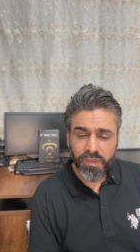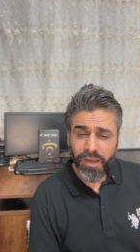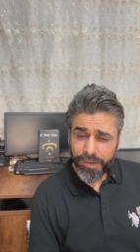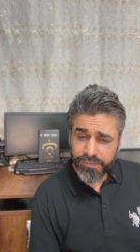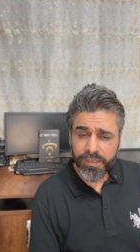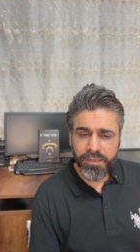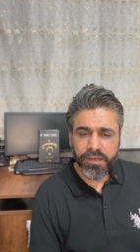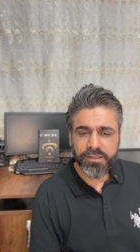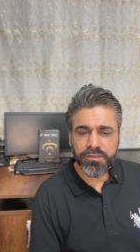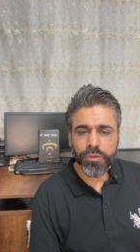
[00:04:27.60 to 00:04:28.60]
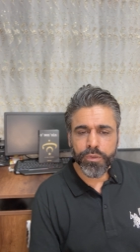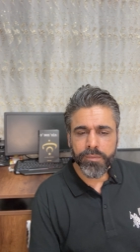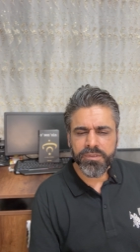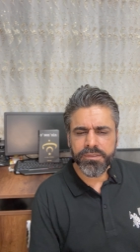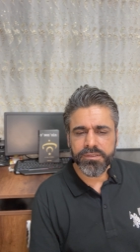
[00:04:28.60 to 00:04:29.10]
aynel yakin de
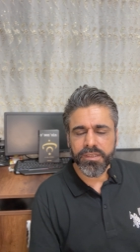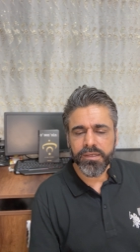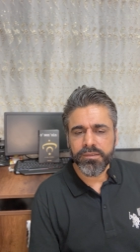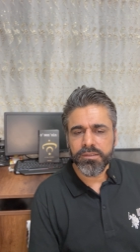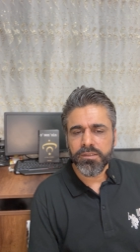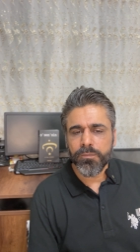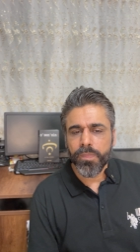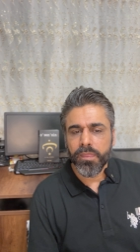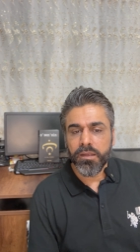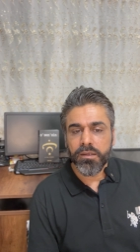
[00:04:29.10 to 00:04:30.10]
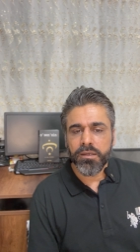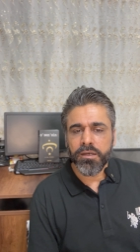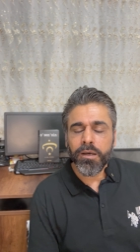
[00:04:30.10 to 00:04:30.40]
önemlidir de e,